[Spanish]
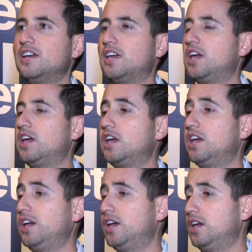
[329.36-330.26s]

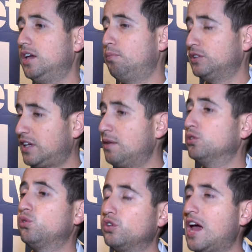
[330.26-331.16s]
Y, pues
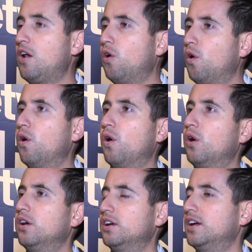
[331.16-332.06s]
tenemos un
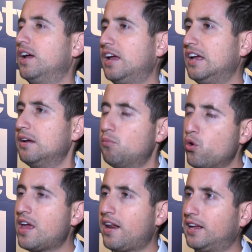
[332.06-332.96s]
diálogo eh,
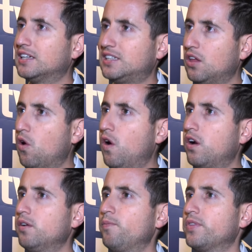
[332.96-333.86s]
muy
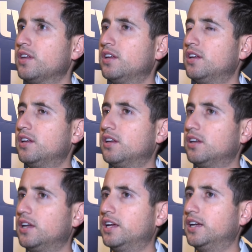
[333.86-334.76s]
enriquecedor
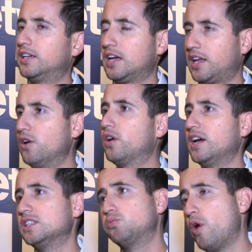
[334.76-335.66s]
eh, que creo
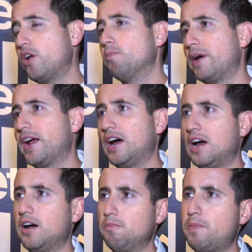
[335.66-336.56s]
que es bueno
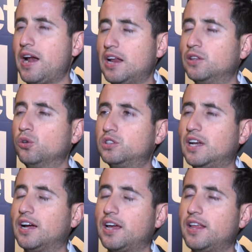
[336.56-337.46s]
para, para la
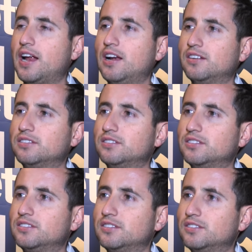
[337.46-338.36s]
industria en general.
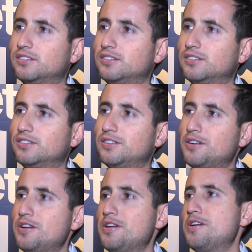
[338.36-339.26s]
Pues buena
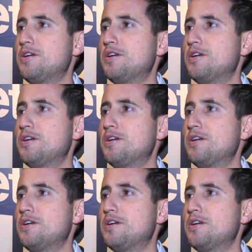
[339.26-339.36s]
suerte.